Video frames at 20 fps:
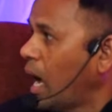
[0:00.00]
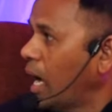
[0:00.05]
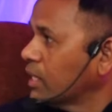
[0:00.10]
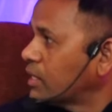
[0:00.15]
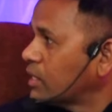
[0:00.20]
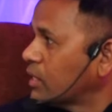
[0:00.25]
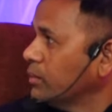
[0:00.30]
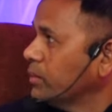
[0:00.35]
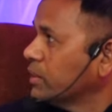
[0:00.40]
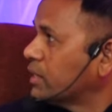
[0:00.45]

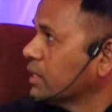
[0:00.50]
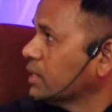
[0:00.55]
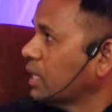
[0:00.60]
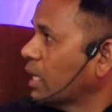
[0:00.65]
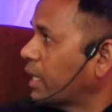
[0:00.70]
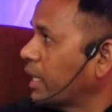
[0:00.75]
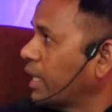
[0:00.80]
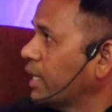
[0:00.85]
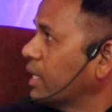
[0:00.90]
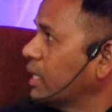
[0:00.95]
आज की मीटिंग का
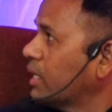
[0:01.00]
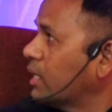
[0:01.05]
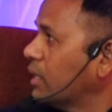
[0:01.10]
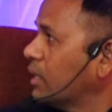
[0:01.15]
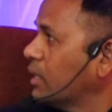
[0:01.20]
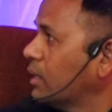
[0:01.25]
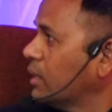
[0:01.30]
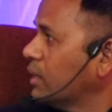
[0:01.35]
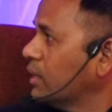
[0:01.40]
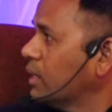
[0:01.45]

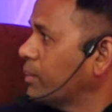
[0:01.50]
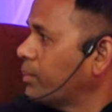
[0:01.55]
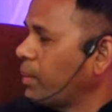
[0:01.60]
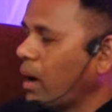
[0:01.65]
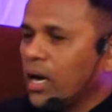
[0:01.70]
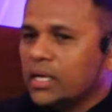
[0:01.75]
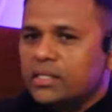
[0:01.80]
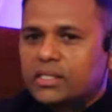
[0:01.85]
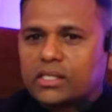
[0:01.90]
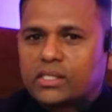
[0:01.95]
क्रेडिट ये
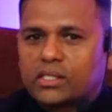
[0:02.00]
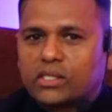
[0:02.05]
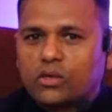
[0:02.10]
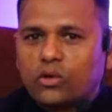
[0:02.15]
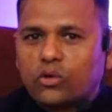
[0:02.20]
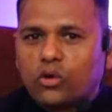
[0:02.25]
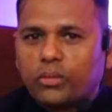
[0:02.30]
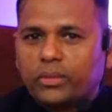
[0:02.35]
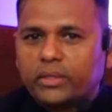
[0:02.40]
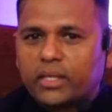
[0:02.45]
पांच
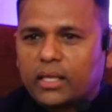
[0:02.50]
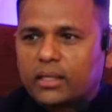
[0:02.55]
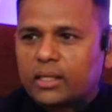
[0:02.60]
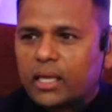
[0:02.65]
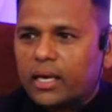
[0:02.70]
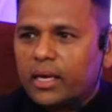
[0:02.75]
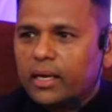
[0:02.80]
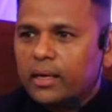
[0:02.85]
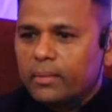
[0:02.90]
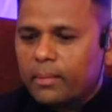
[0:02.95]
हस्तियों को भी
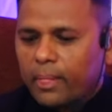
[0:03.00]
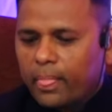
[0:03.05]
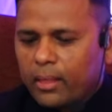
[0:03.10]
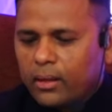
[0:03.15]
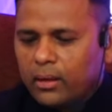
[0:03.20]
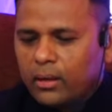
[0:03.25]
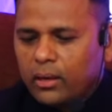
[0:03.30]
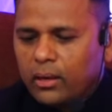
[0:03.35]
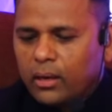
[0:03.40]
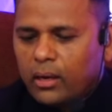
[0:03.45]
जाता है
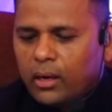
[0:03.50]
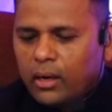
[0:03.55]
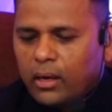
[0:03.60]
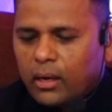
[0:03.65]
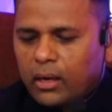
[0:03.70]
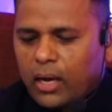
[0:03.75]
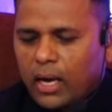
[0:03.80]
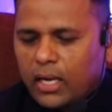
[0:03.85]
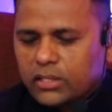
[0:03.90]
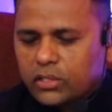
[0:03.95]

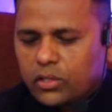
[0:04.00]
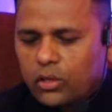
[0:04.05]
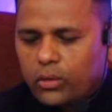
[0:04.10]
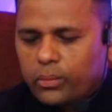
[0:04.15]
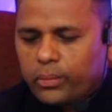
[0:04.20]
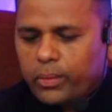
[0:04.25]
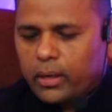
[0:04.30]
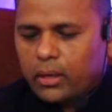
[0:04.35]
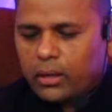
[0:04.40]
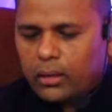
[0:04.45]
ख़ास तौर
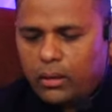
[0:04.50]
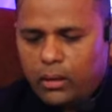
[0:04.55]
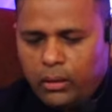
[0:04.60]
पर